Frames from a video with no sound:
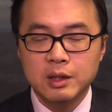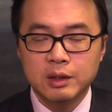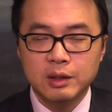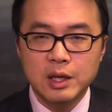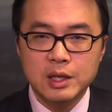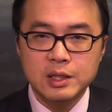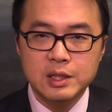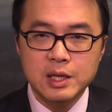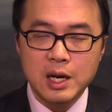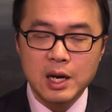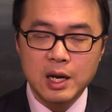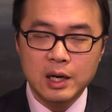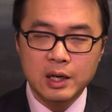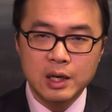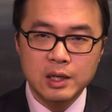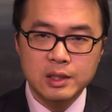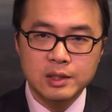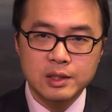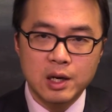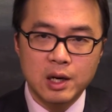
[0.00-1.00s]
那再来
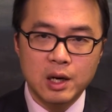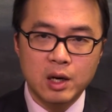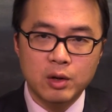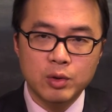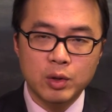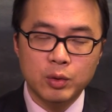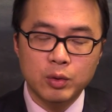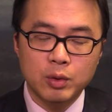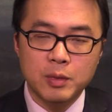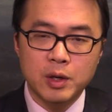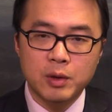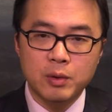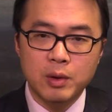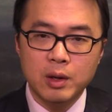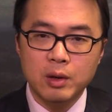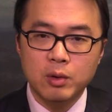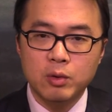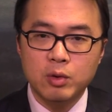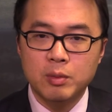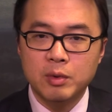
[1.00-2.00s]
看一下澳元对美
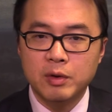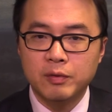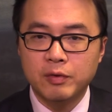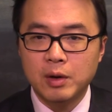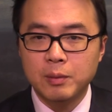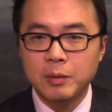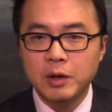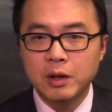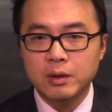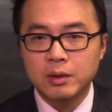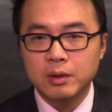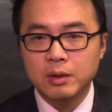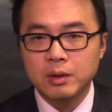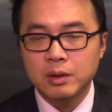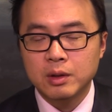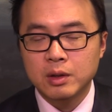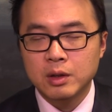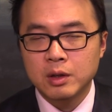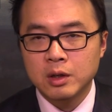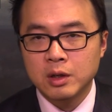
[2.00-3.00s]
元货币方面，
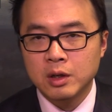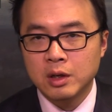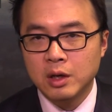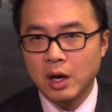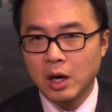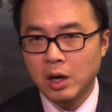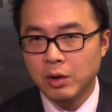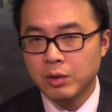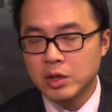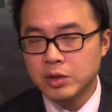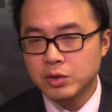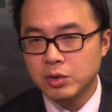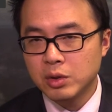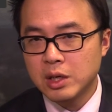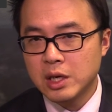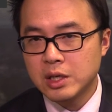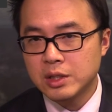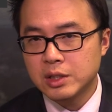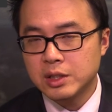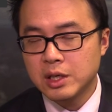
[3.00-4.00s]
澳元虽
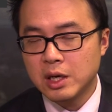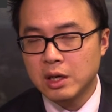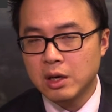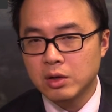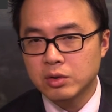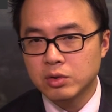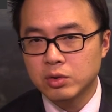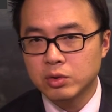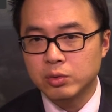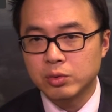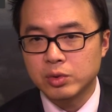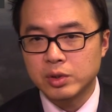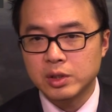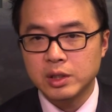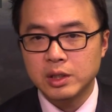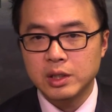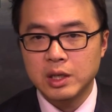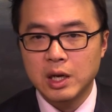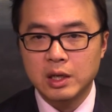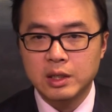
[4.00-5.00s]
然是像澳洲股市
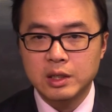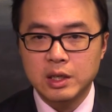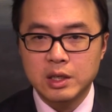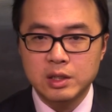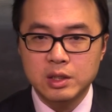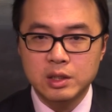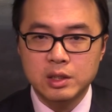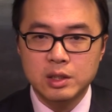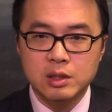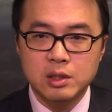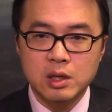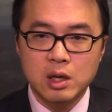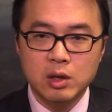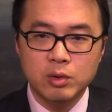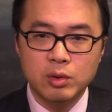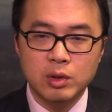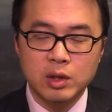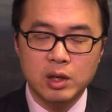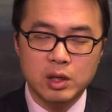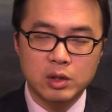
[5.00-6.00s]
一样也是遭
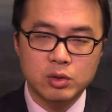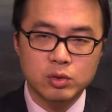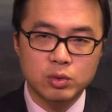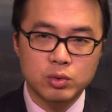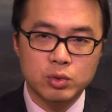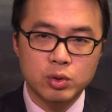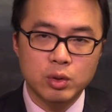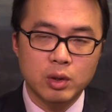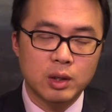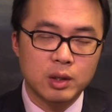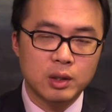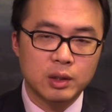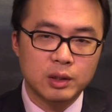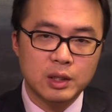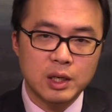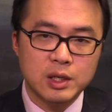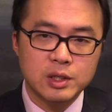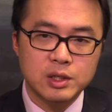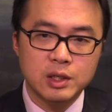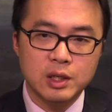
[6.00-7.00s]
遇了重挫，
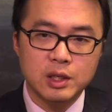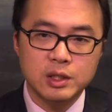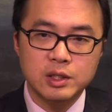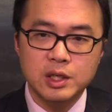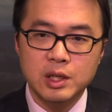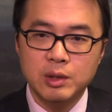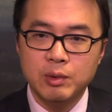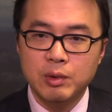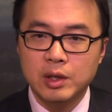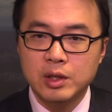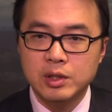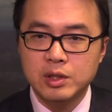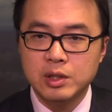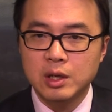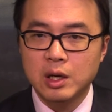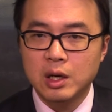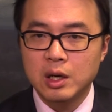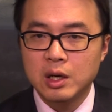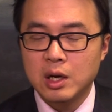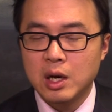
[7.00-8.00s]
但是呢幸运的
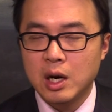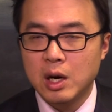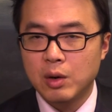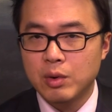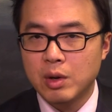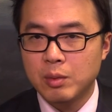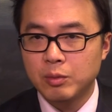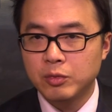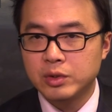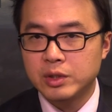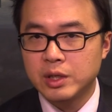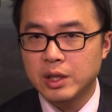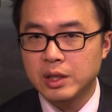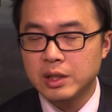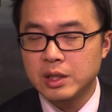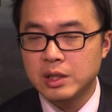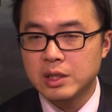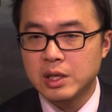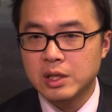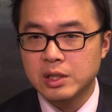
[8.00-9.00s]
是，澳元目前
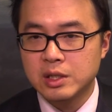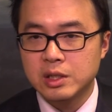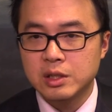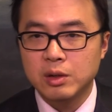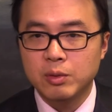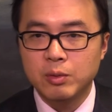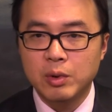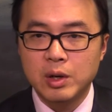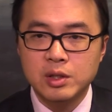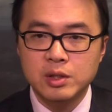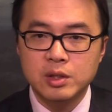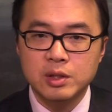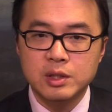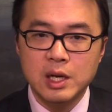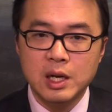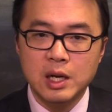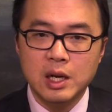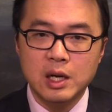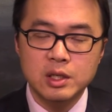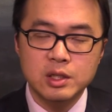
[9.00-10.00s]
依然是维持
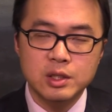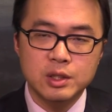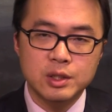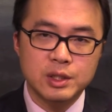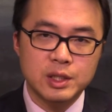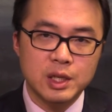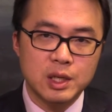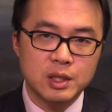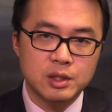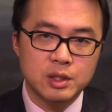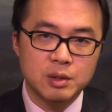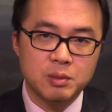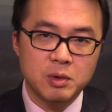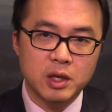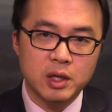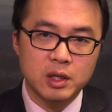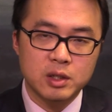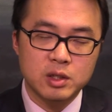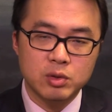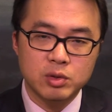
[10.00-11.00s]
在了日线级别
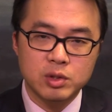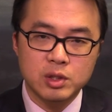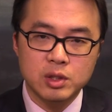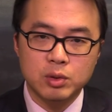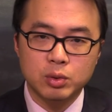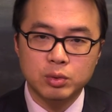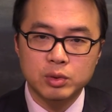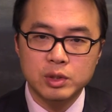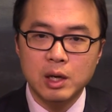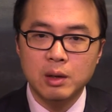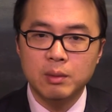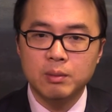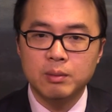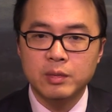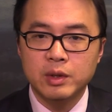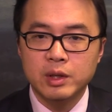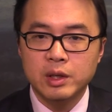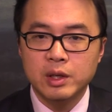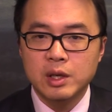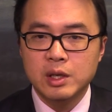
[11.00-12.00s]
的走势图上，
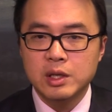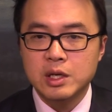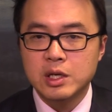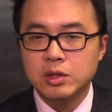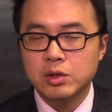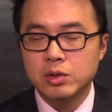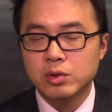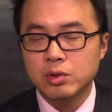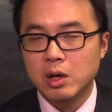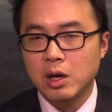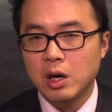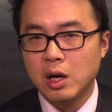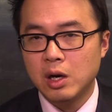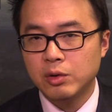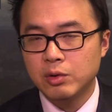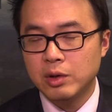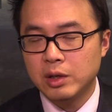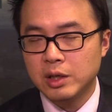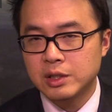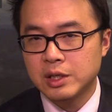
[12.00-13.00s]
也就是说澳
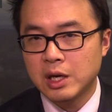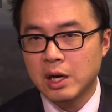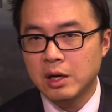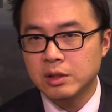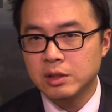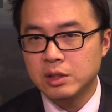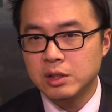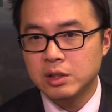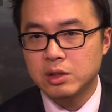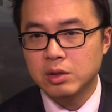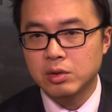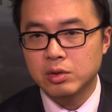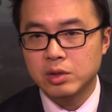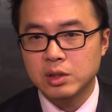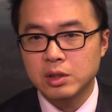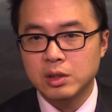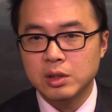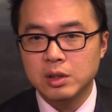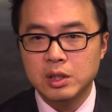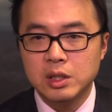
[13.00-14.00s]
元的长期走
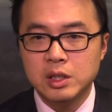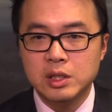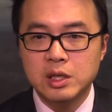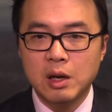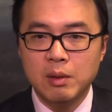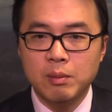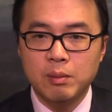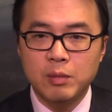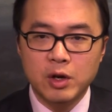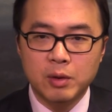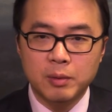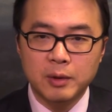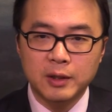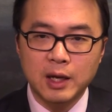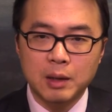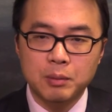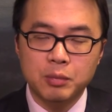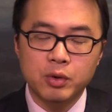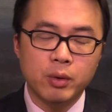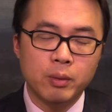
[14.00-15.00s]
势依然没有被
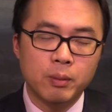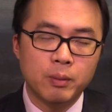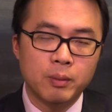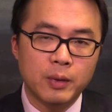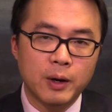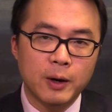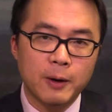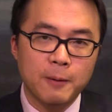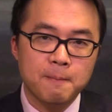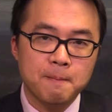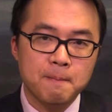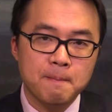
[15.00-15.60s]
打破啊。